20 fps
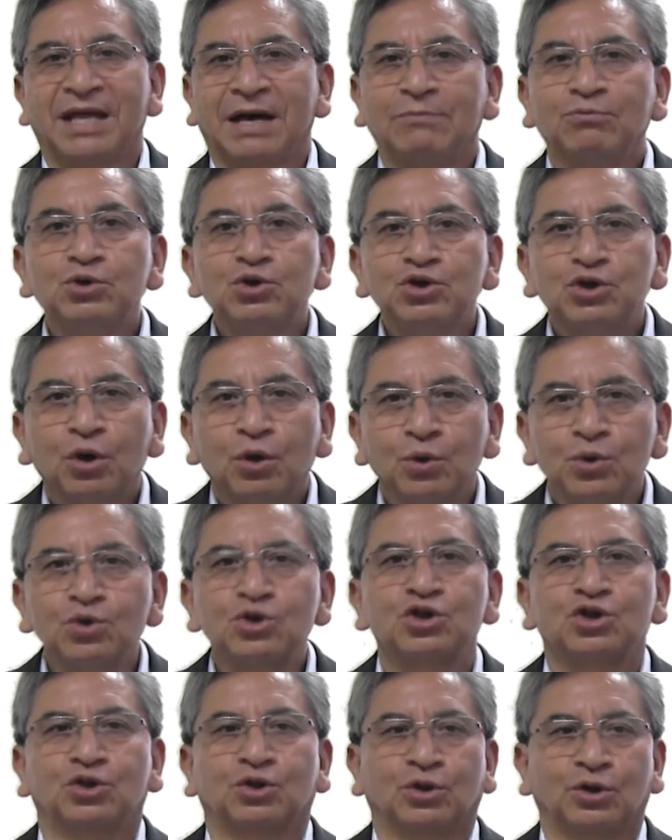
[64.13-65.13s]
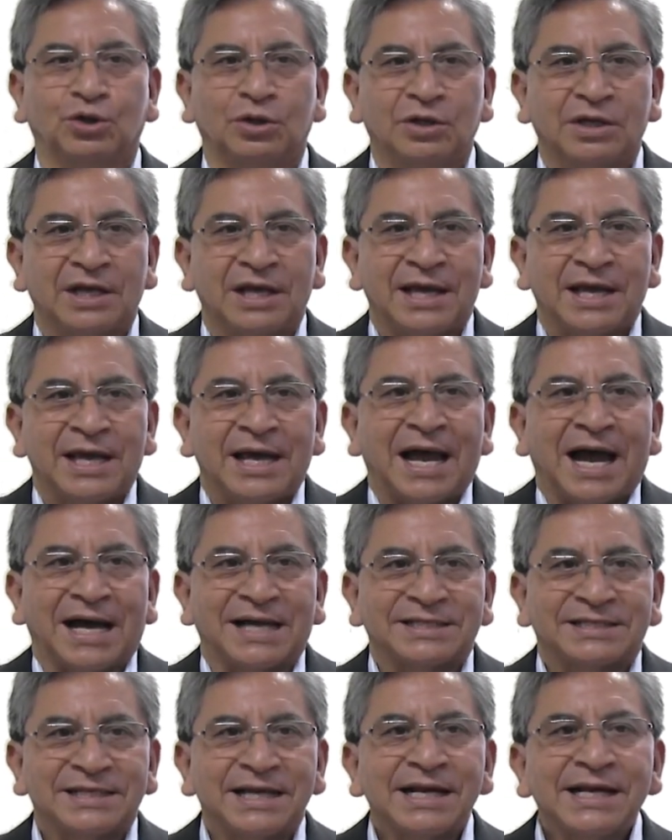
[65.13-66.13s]
da mucho gusto
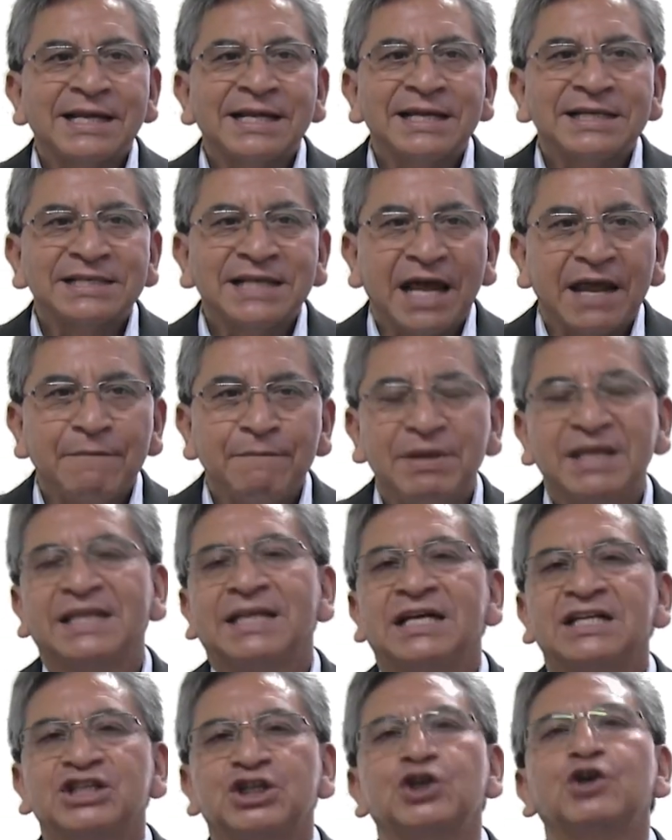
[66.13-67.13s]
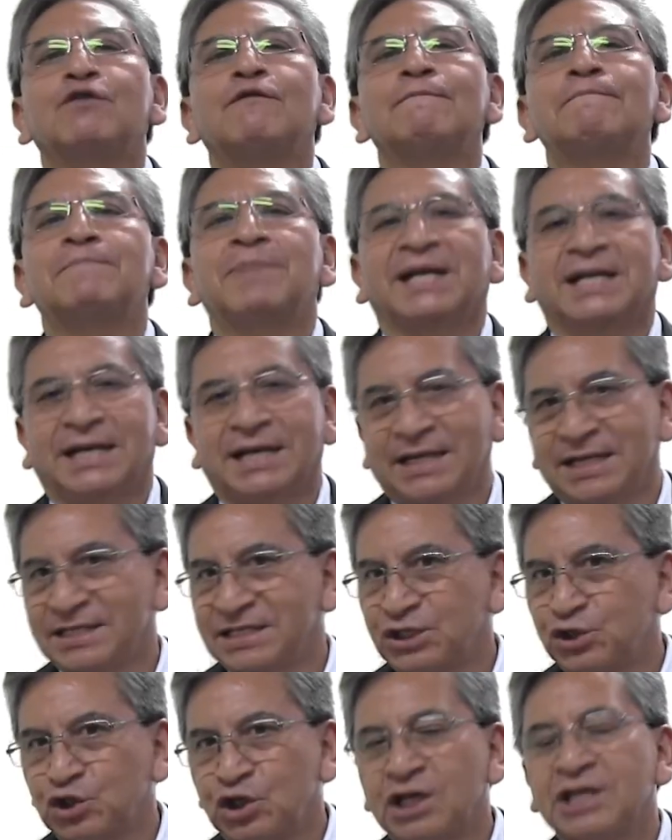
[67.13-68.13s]
hacerles la invitación para que
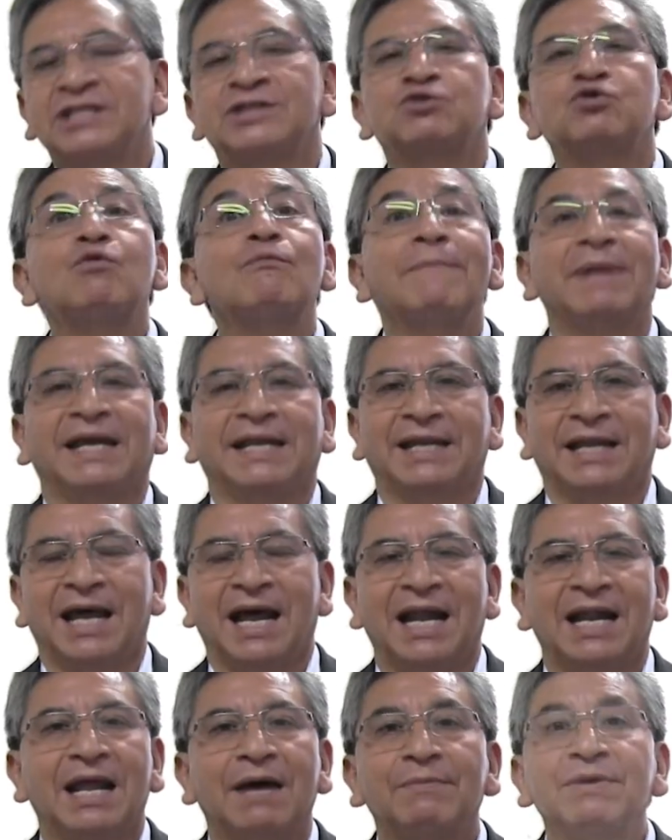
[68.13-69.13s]
se sumen a la